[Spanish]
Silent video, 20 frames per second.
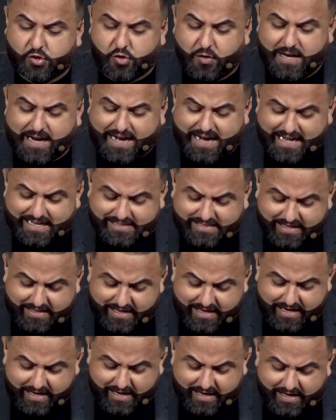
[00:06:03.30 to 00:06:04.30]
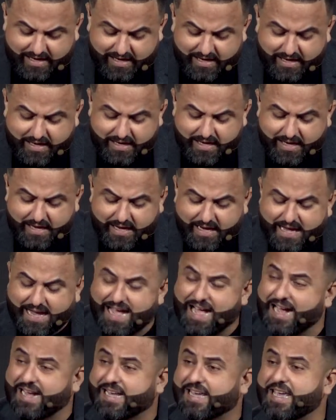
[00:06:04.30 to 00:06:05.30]
son la casa de Israel. He
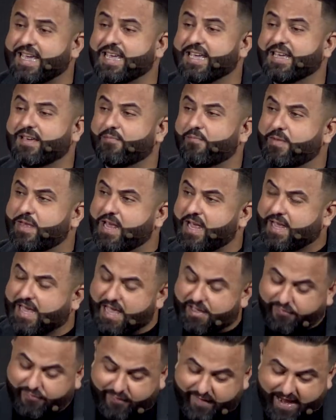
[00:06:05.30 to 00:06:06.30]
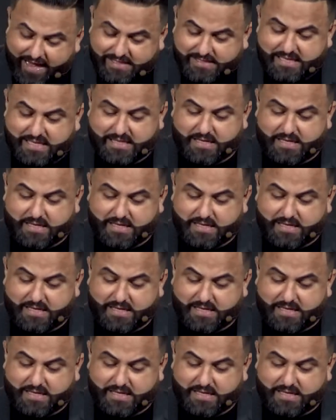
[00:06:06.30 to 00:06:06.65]
aquí, mire qué frase